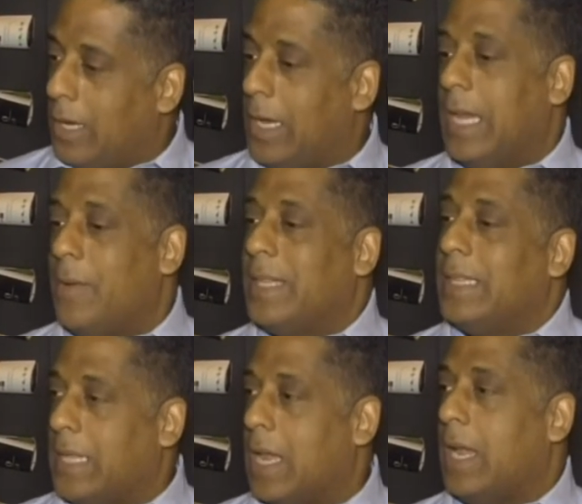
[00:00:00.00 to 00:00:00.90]
le
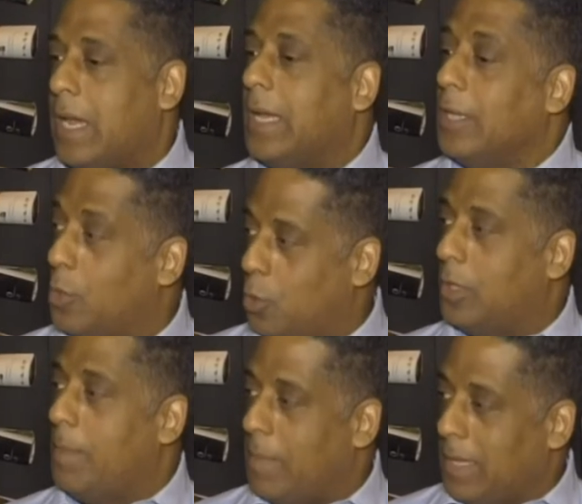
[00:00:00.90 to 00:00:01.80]
levantara las
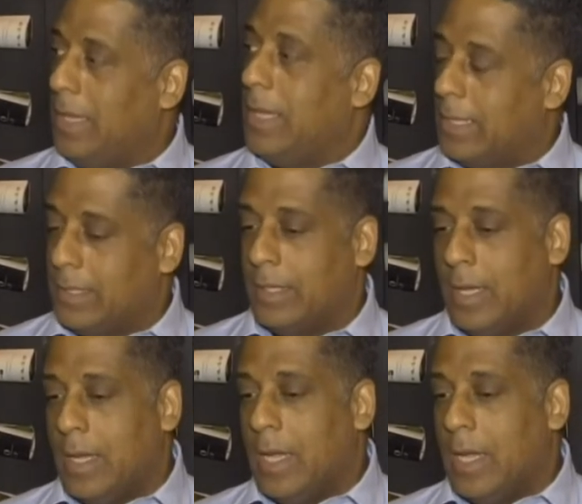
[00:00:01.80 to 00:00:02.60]
injustas medidas